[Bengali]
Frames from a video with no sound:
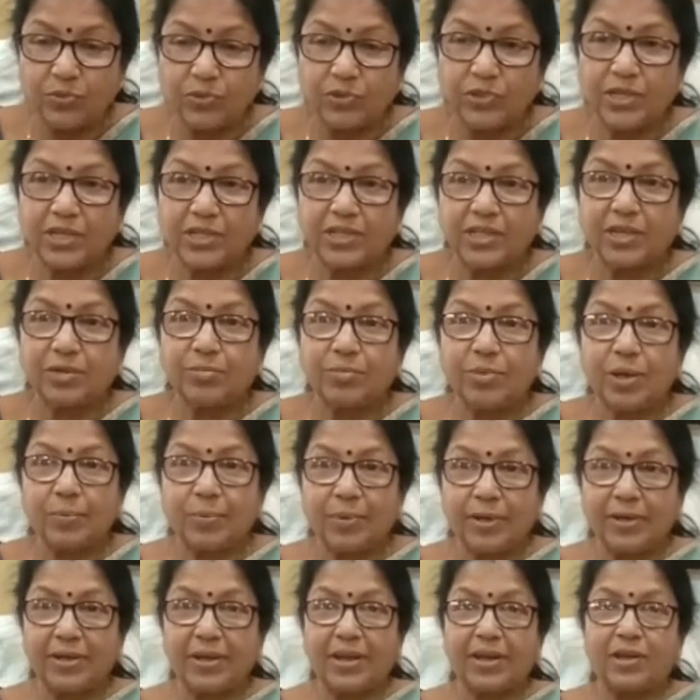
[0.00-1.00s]
প্রজেক্টের
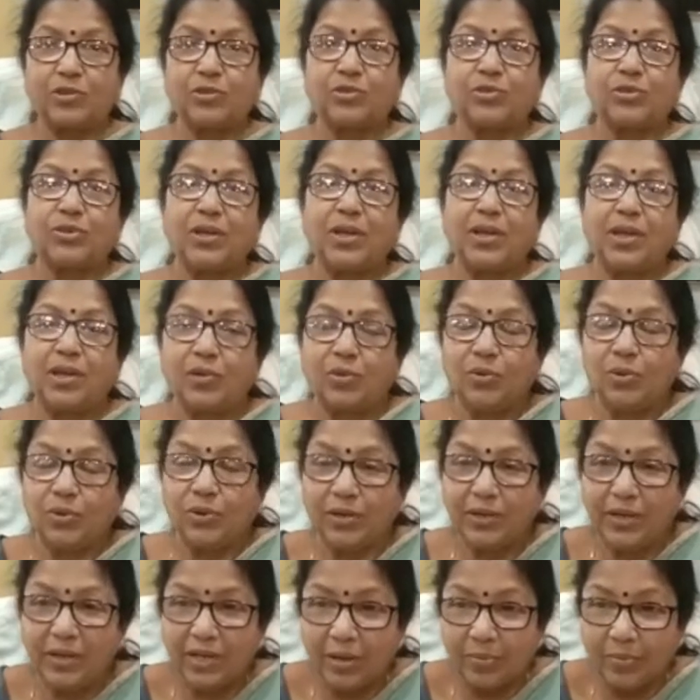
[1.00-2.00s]
ব্যাপারে আলোচনা এগুলো
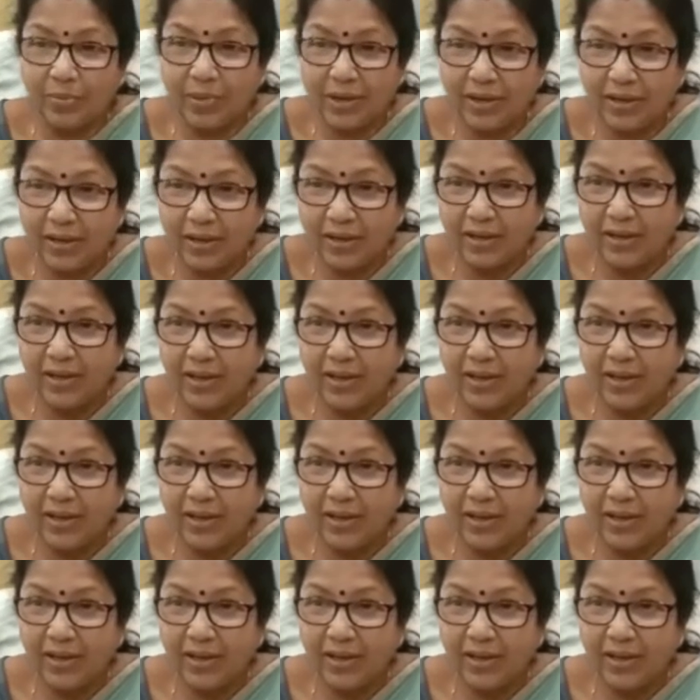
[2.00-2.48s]
নিয়ে আমরা